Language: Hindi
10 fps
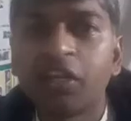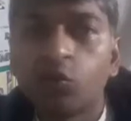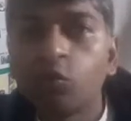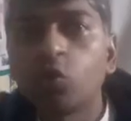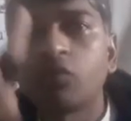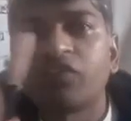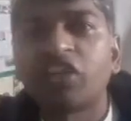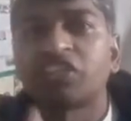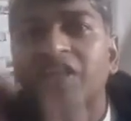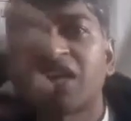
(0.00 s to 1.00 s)
ने उन
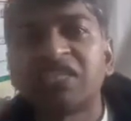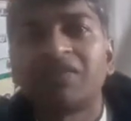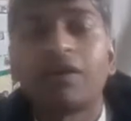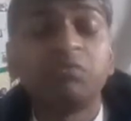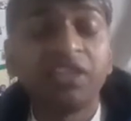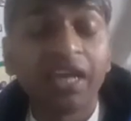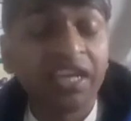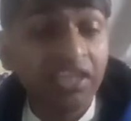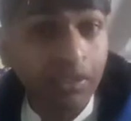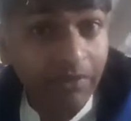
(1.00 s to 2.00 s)
नोटिफिकेशन का जवाब दिया
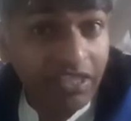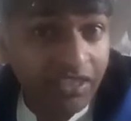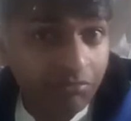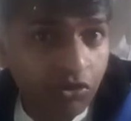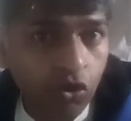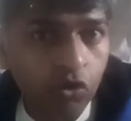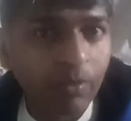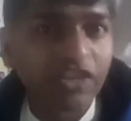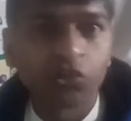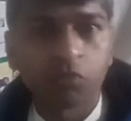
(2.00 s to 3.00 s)
है ईमेल से अपने
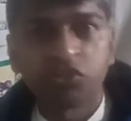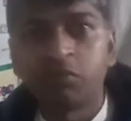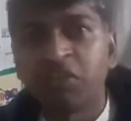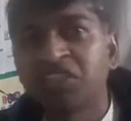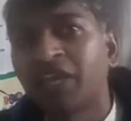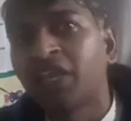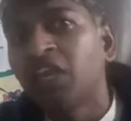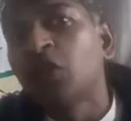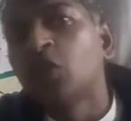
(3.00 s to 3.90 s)
डॉक्यूमेंट सनऑप्सिस भेजा है